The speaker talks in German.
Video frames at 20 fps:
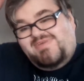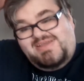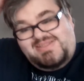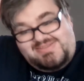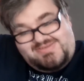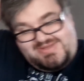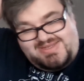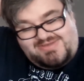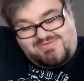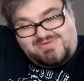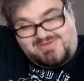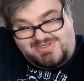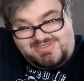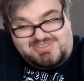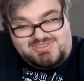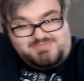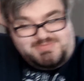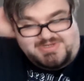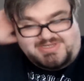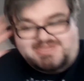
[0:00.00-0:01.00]
war jetzt so nett und
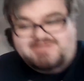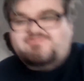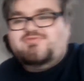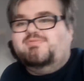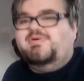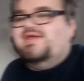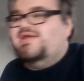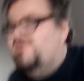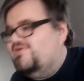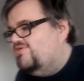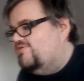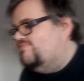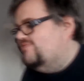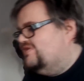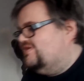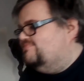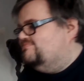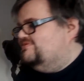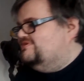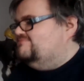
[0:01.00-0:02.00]
ist spontan vorbeigekommen und
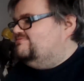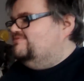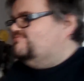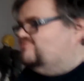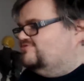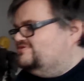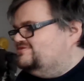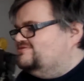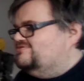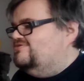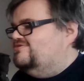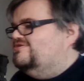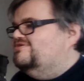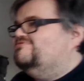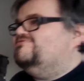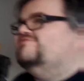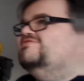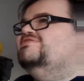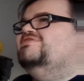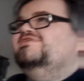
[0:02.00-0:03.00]
hat mir beim Putzen
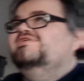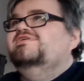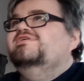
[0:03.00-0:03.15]
geholfen.